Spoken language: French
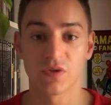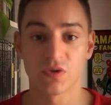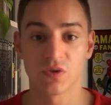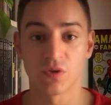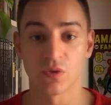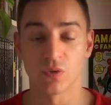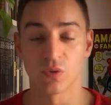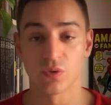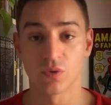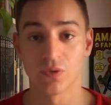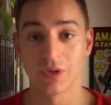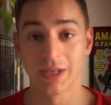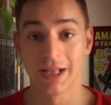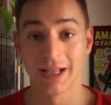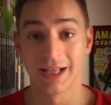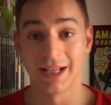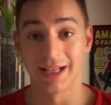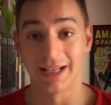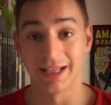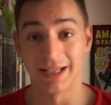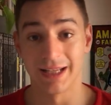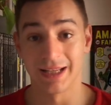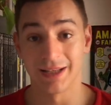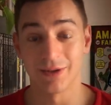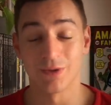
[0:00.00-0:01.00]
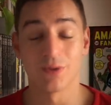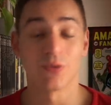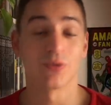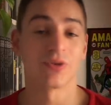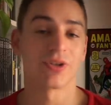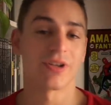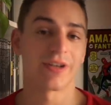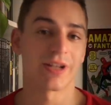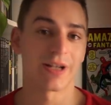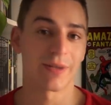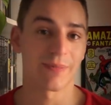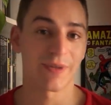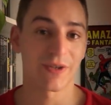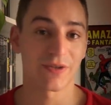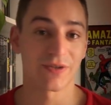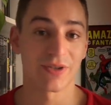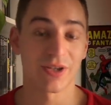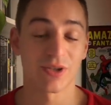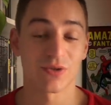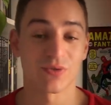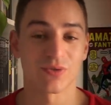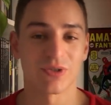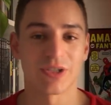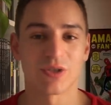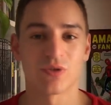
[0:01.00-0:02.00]
solo. Les rencontres avec les
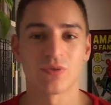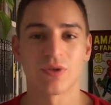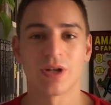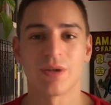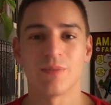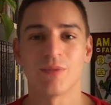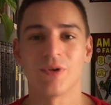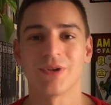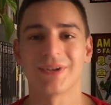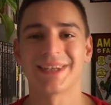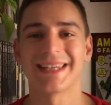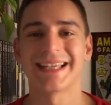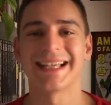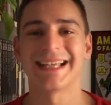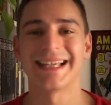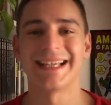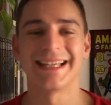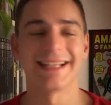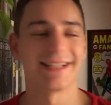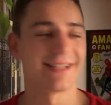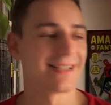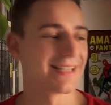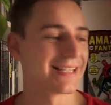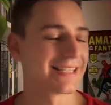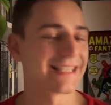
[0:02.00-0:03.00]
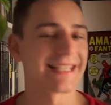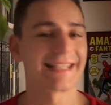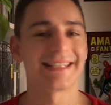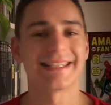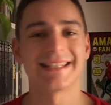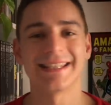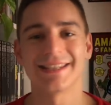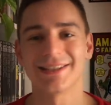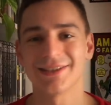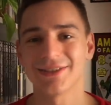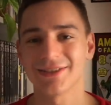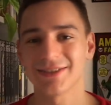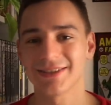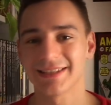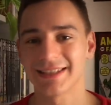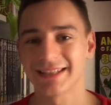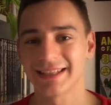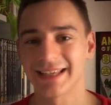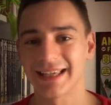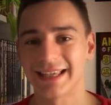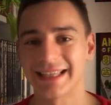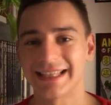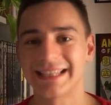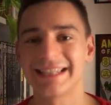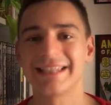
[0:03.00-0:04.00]
personnages sont naturellement très euh, excitantes,
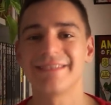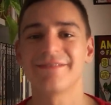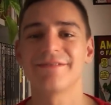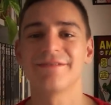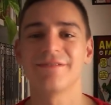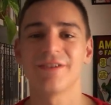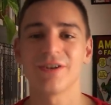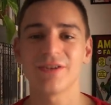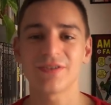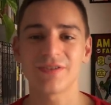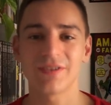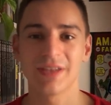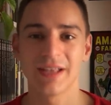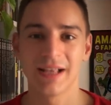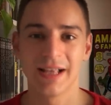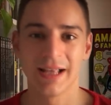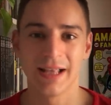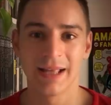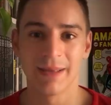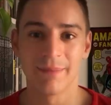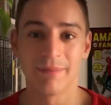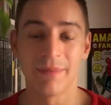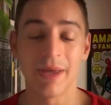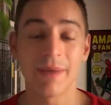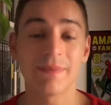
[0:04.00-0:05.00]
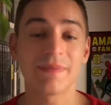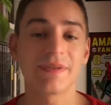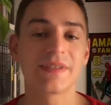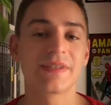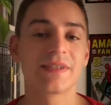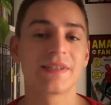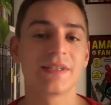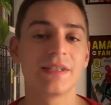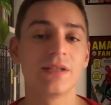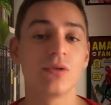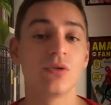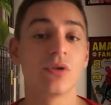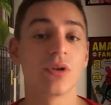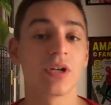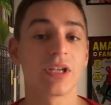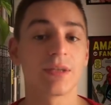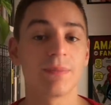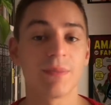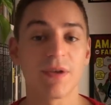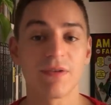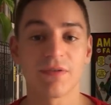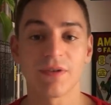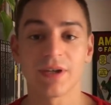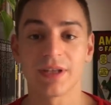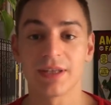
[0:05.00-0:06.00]
très kiffantes, même si le
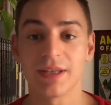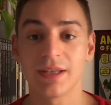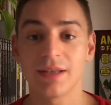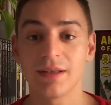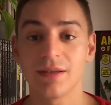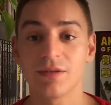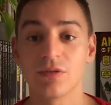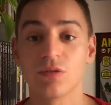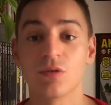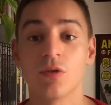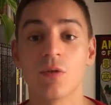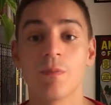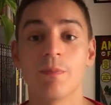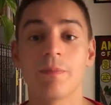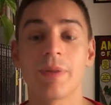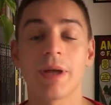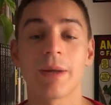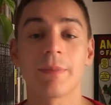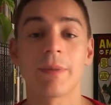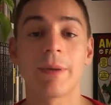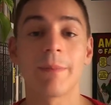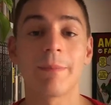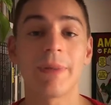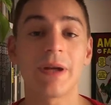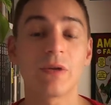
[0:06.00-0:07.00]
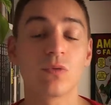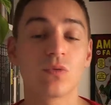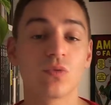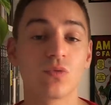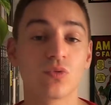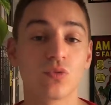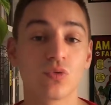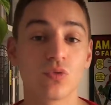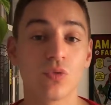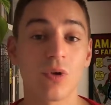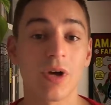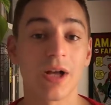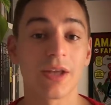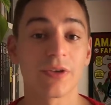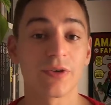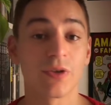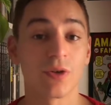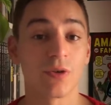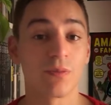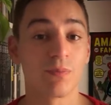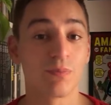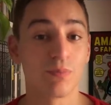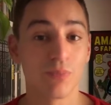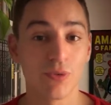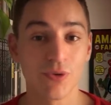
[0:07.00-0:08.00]
rythme effréné ne permet pas toujours un
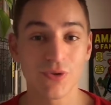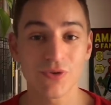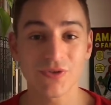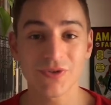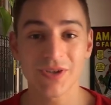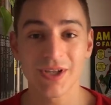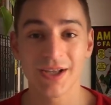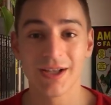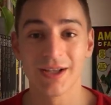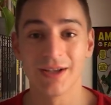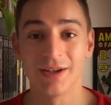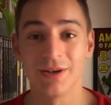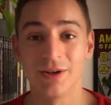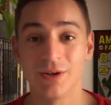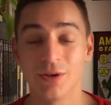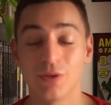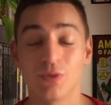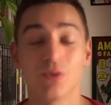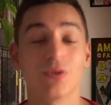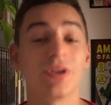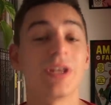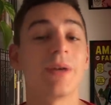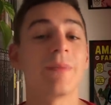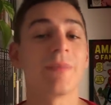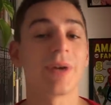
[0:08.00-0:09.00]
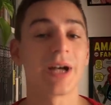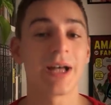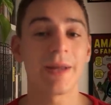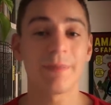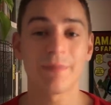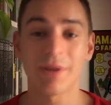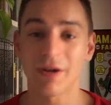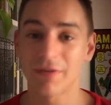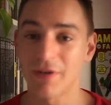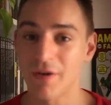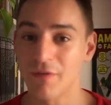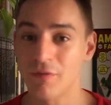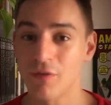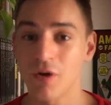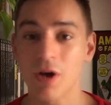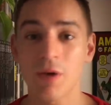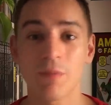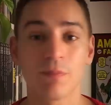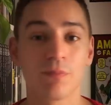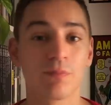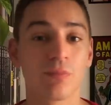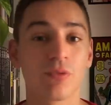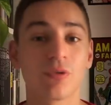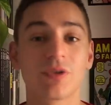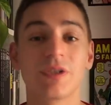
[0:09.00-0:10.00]
temps de pause euh, qu'on aimerait parfois
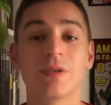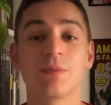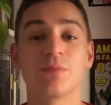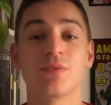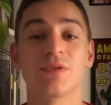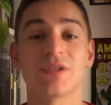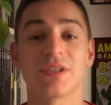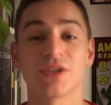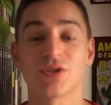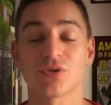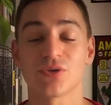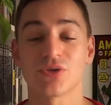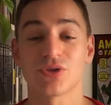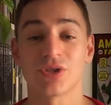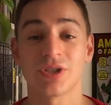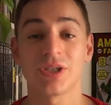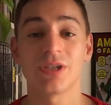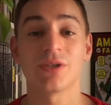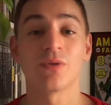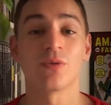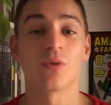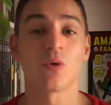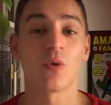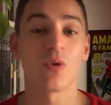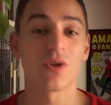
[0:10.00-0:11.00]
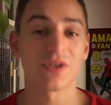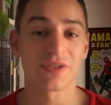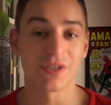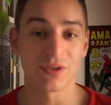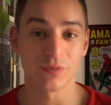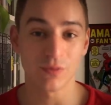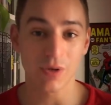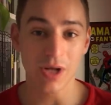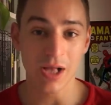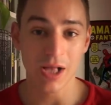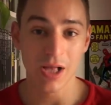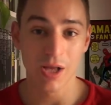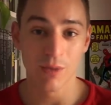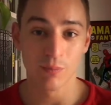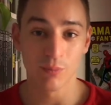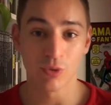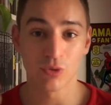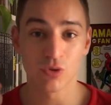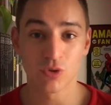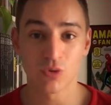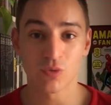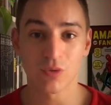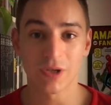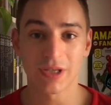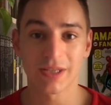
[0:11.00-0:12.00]
voir pour qu'ils puissent échanger et on croise les doigts pour
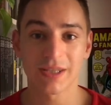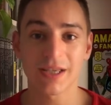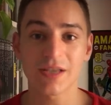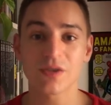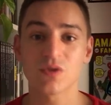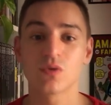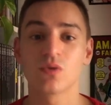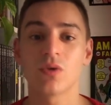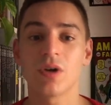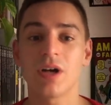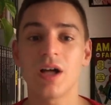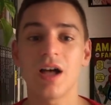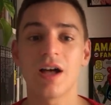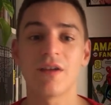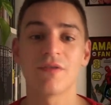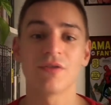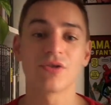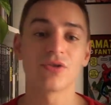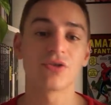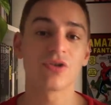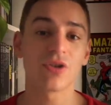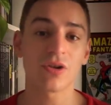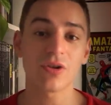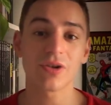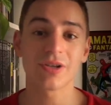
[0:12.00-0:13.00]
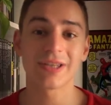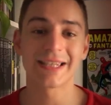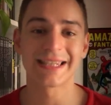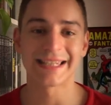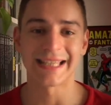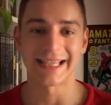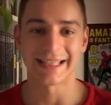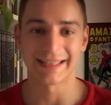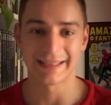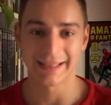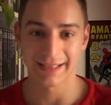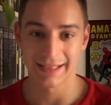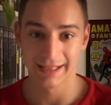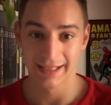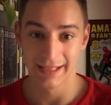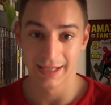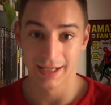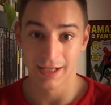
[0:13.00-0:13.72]
que ce soit le cas sur un Avenger 4.